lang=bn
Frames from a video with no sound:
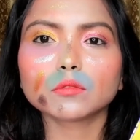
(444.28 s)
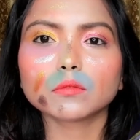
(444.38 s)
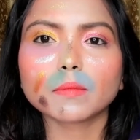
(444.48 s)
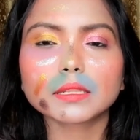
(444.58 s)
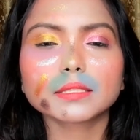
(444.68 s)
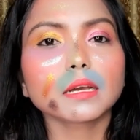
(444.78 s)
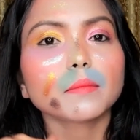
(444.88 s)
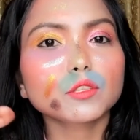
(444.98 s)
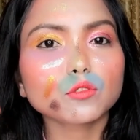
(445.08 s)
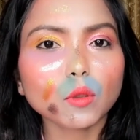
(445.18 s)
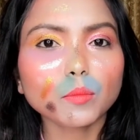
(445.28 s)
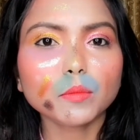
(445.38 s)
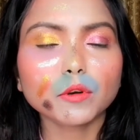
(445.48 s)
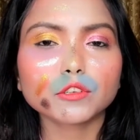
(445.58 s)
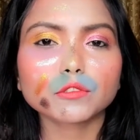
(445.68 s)
তো বাচ্চা বা অল্প
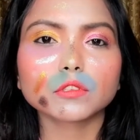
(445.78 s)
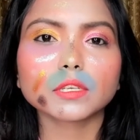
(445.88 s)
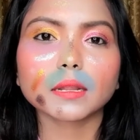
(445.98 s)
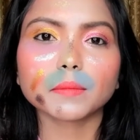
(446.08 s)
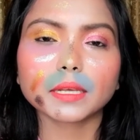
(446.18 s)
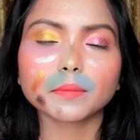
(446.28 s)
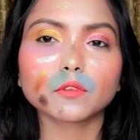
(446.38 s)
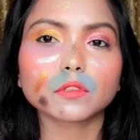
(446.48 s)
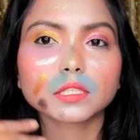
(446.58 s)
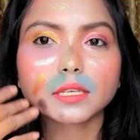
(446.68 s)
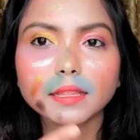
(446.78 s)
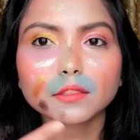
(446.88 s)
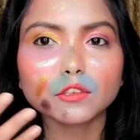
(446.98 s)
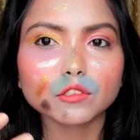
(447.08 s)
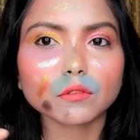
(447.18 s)
বয়স্ক যারা মেকআপ করতে চায়
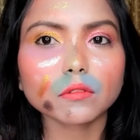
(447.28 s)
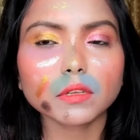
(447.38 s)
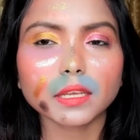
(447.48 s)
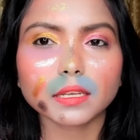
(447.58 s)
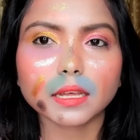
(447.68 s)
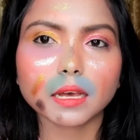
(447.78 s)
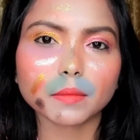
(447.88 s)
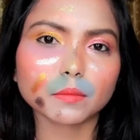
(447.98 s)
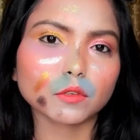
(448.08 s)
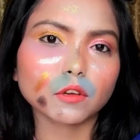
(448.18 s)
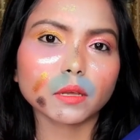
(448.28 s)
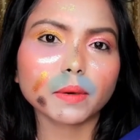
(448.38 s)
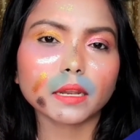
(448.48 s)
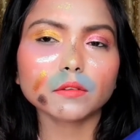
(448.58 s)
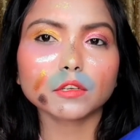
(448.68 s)
তাদের জন্য এটা আমার মনে হয়
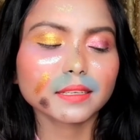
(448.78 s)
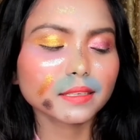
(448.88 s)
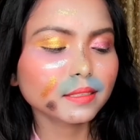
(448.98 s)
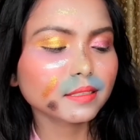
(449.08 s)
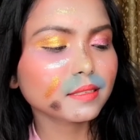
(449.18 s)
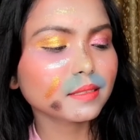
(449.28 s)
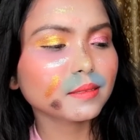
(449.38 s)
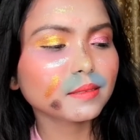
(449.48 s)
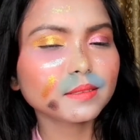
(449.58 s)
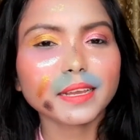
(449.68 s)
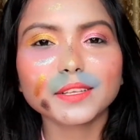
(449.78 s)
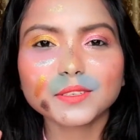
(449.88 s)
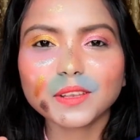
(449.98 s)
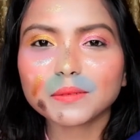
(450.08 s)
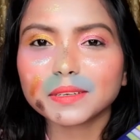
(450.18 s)
ভালো সো এই
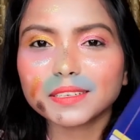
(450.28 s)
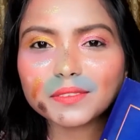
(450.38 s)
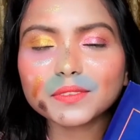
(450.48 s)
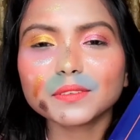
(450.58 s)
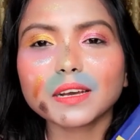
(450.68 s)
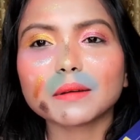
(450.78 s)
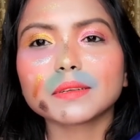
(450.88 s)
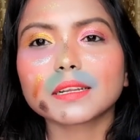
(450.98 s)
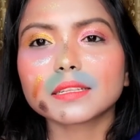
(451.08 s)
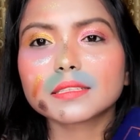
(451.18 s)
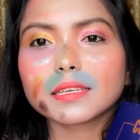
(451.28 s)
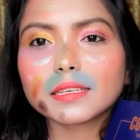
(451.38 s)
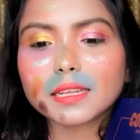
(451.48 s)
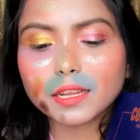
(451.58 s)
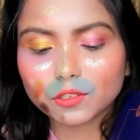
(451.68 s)
ছিল আমার রিভিউ আমার কাছে
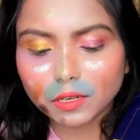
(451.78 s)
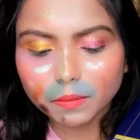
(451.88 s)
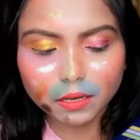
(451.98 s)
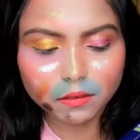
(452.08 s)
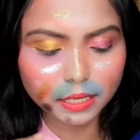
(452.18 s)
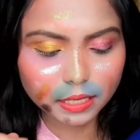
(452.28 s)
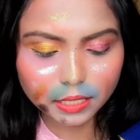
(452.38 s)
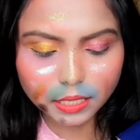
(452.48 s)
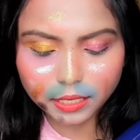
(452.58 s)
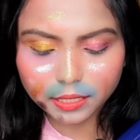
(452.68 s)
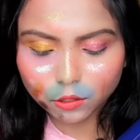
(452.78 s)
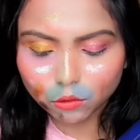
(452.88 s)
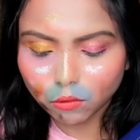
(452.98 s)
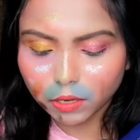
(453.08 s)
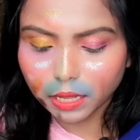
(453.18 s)
এটা আসলে ভালো লাগেনি এটার
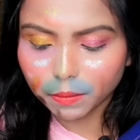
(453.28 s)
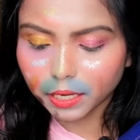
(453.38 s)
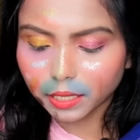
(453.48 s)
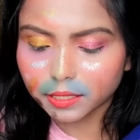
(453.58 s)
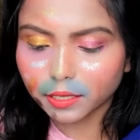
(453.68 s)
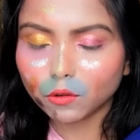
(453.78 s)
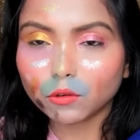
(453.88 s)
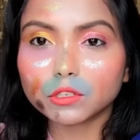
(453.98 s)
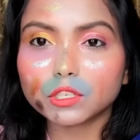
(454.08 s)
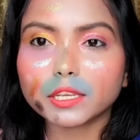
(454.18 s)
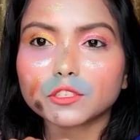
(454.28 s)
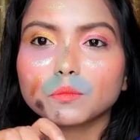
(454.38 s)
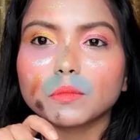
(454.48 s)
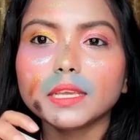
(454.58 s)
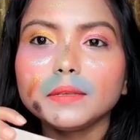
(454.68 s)
তুলনায় আমার কাছে গোর্জিয়াস
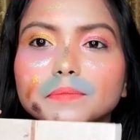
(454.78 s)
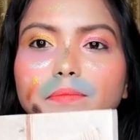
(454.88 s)
মি